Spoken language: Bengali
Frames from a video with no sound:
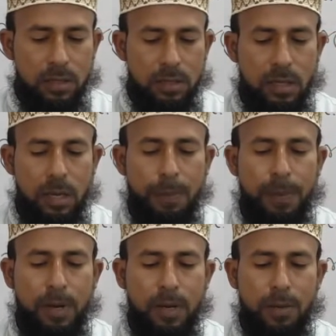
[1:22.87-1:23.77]
যে
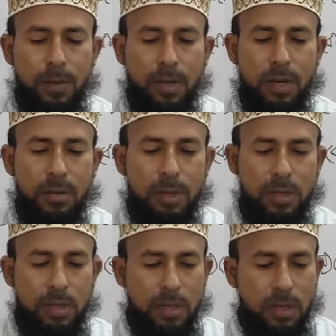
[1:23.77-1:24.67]
আল্লাপাক রাবুল
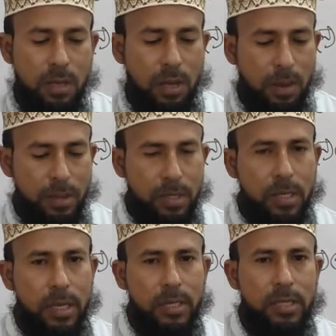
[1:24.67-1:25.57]
আলমিন
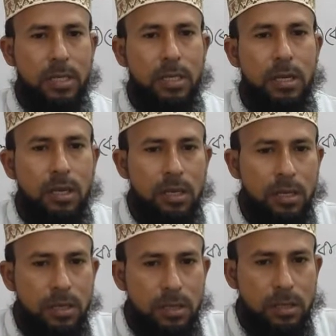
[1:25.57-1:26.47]
আমাদেরকে একটি
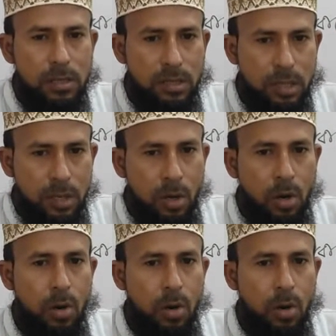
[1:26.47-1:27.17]
দীর্ঘ